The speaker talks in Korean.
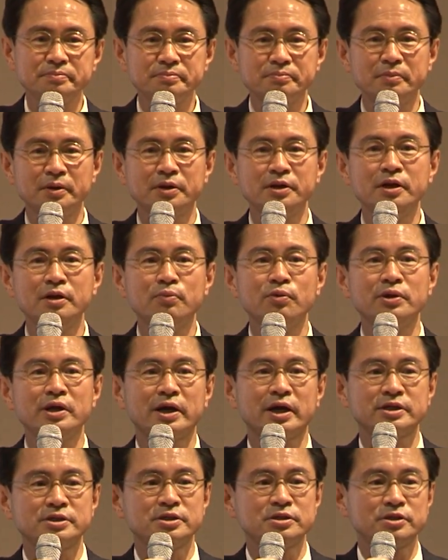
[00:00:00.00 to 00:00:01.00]
뭐 일본에
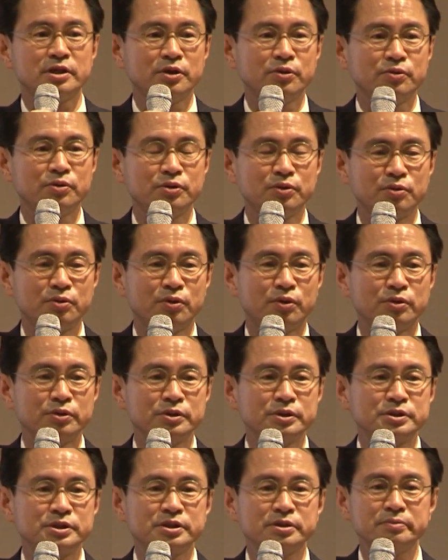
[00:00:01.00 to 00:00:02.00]
갔을 때도 그렇고
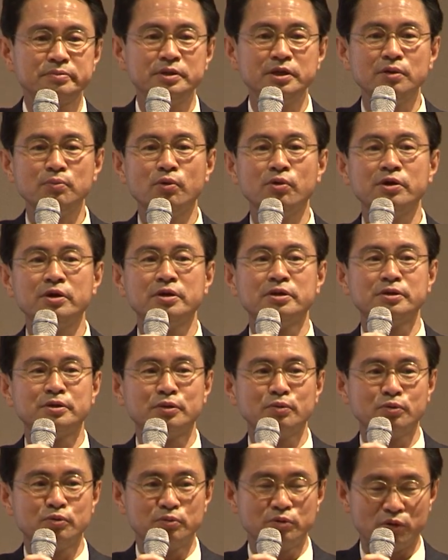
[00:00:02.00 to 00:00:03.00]
지금 일본에는
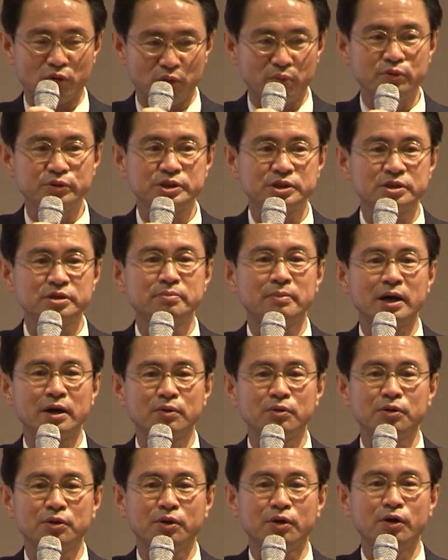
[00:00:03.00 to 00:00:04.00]
로봇이 더
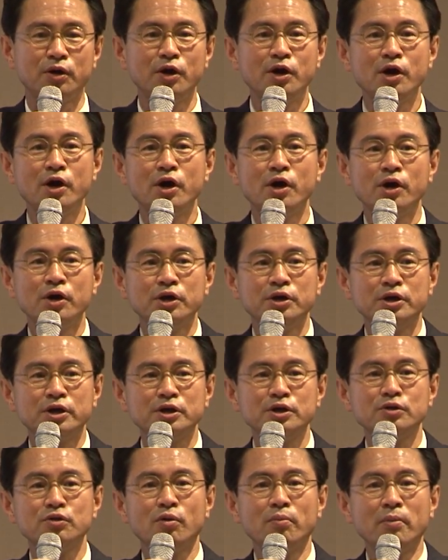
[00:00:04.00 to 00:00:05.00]
많고요.
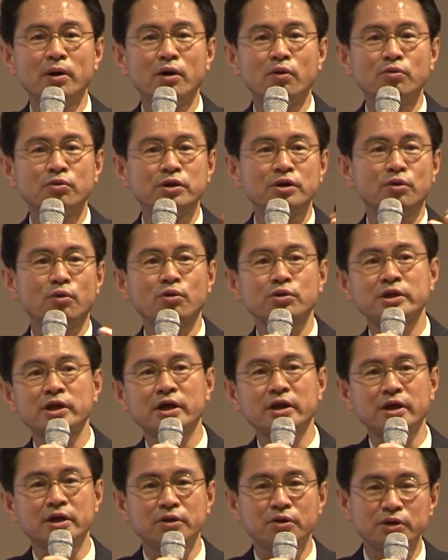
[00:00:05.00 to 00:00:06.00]
여기도 뭐 우리
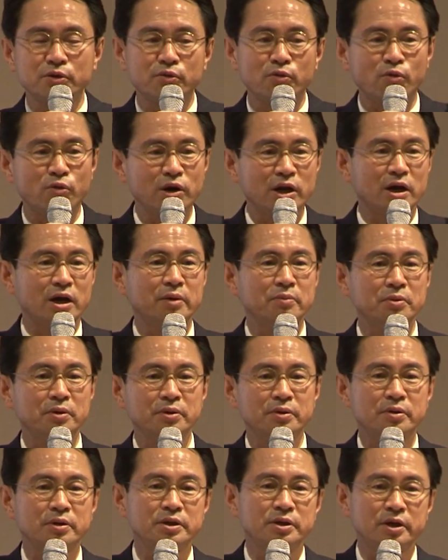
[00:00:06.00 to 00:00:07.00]
호텔
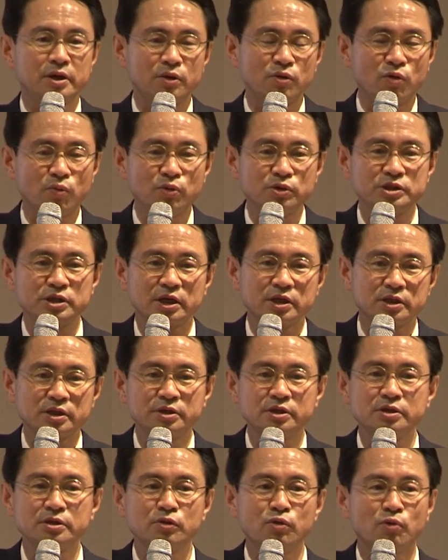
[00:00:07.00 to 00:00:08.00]
올라가면 이래 로봇이 하데
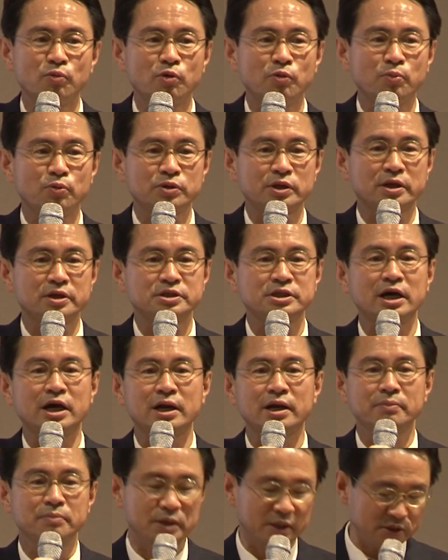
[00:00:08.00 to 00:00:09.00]
그런 로봇보다는
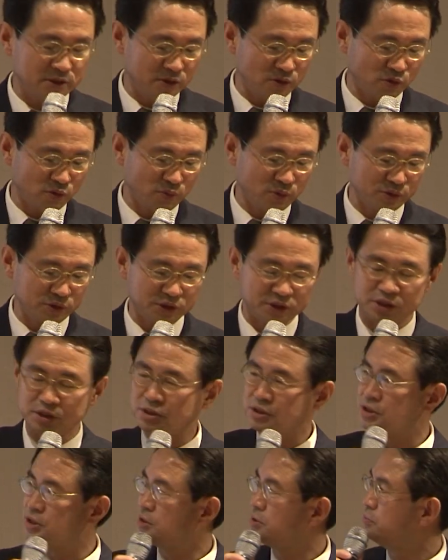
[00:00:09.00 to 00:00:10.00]
사람 같은 로봇들이
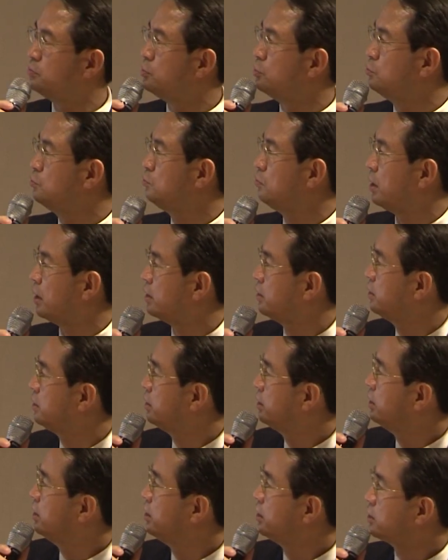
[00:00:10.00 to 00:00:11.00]
지금 너무
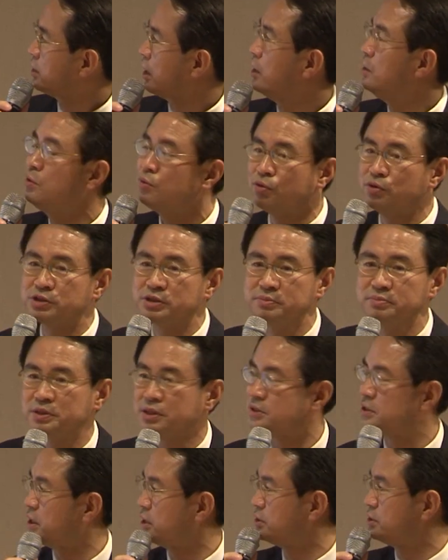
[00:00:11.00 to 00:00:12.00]
많이 다니고 있습니다.
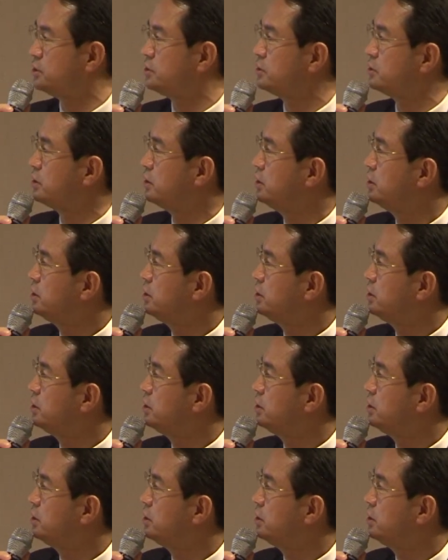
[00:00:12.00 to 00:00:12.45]
사실은